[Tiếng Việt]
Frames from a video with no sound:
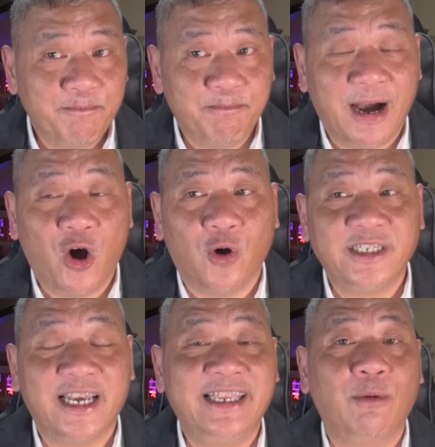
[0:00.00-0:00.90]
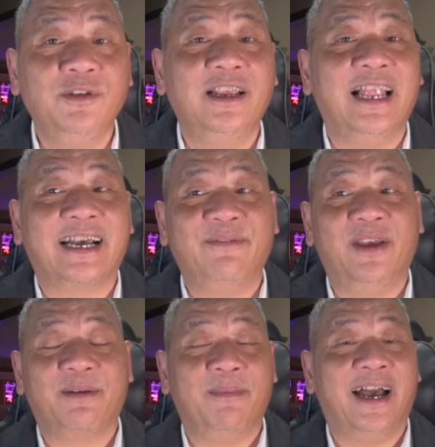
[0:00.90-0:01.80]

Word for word: mà họ sẽ giống như là cái việc